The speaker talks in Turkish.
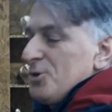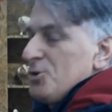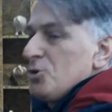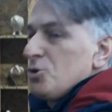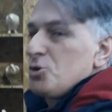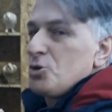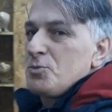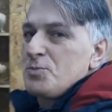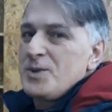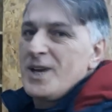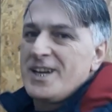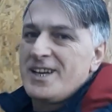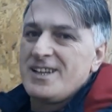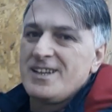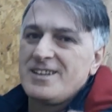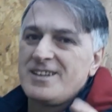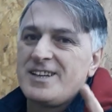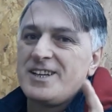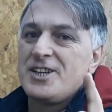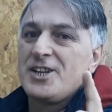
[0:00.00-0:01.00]

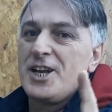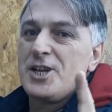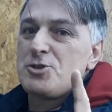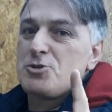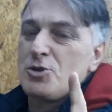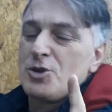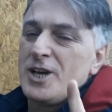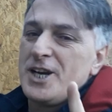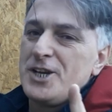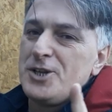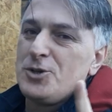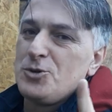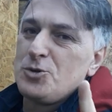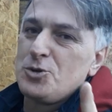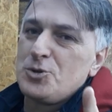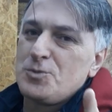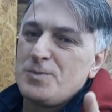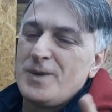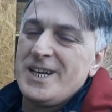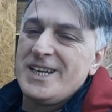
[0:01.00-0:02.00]
YouTube'daki kireç olayını
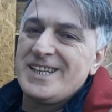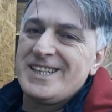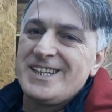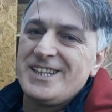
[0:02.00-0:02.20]
unutmayın.